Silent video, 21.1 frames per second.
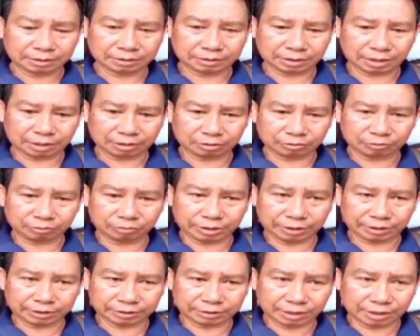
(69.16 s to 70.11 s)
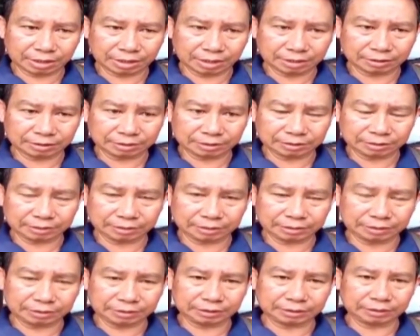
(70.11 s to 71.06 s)
satu desa di
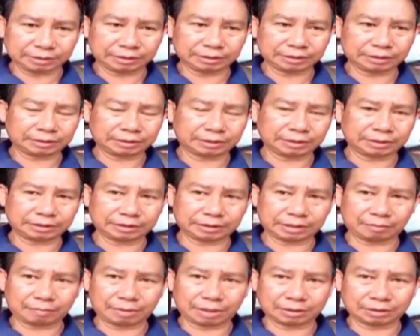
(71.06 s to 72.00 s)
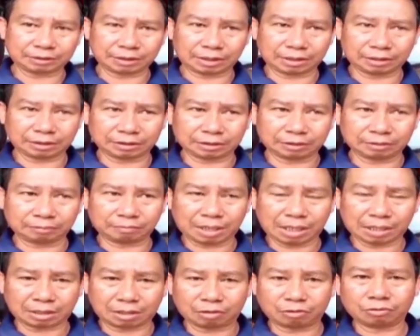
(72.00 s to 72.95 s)
Kecamatan
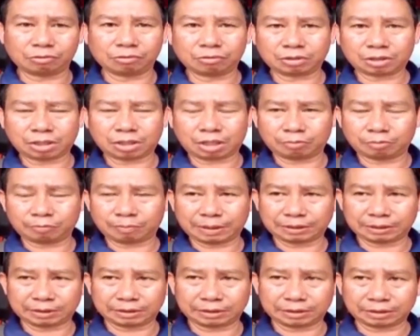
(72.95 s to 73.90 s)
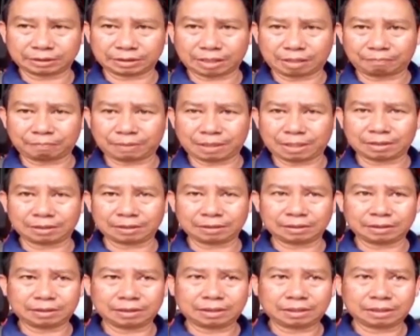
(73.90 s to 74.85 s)
Marau, Kabupaten Ketapang
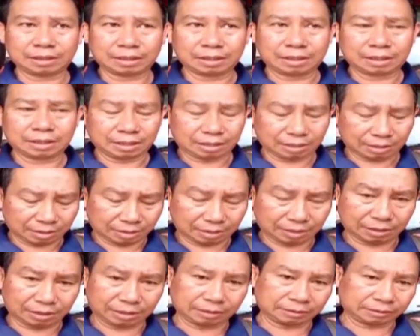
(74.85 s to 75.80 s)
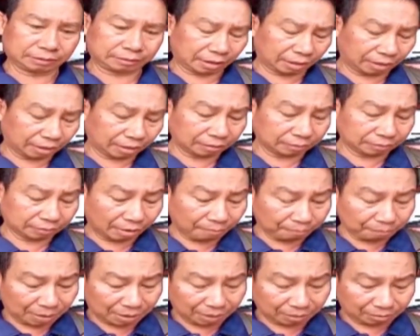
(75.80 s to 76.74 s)
eh,
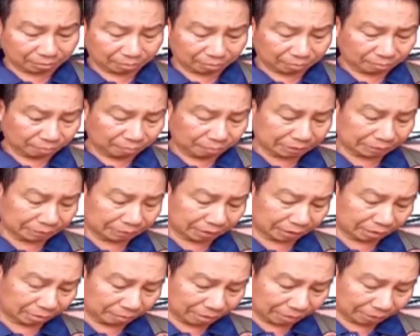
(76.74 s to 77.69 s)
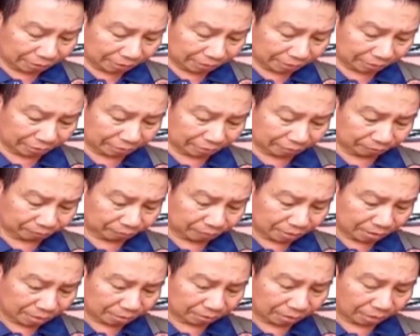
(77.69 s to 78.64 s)
terdampak bencana banjir ya.
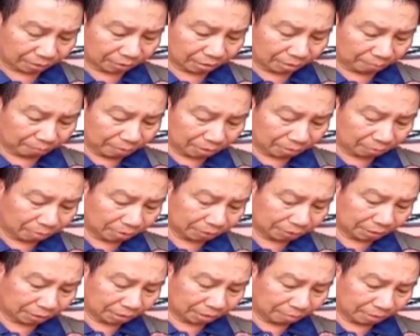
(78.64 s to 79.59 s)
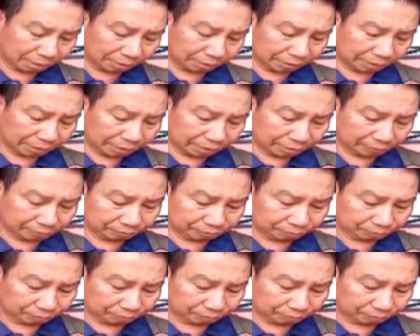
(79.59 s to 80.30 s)
Terdampak bencana banjir